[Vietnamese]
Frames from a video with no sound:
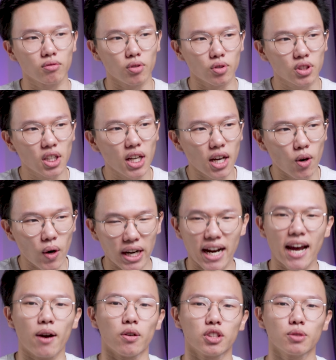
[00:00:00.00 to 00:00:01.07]
nó rất là hoàn
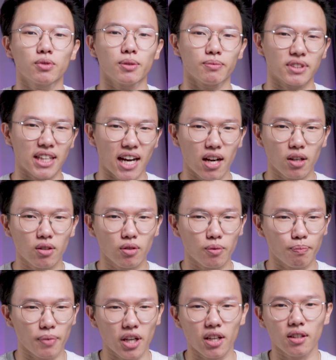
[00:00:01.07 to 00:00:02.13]
hảo trong tầm giá nó
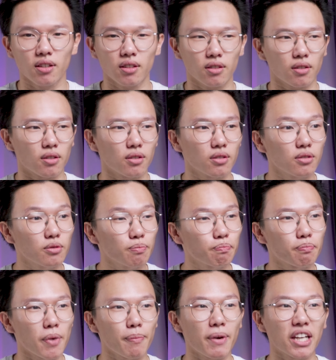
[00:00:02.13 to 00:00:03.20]
p nó
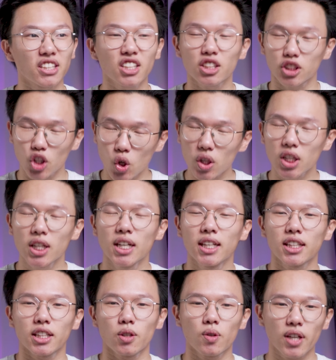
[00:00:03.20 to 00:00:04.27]
pp rất là tốt
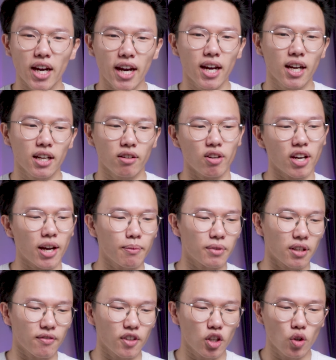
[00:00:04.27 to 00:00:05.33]
thì ok nếu anh em
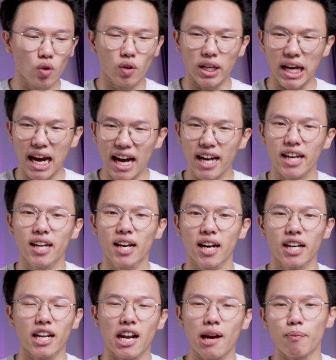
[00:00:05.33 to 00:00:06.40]
thấy video này hay
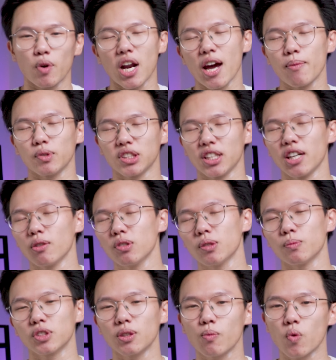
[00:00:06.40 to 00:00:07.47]
để lại một like một share cũng
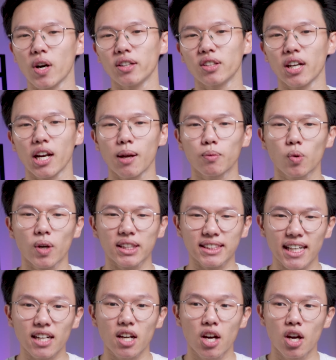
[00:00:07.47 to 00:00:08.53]
như một subscribe cho kênh laptop
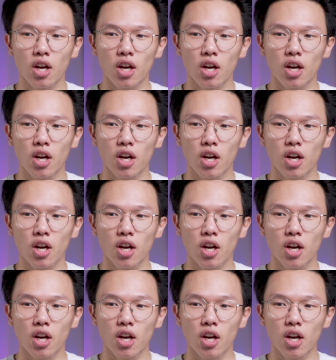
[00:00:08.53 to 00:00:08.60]
az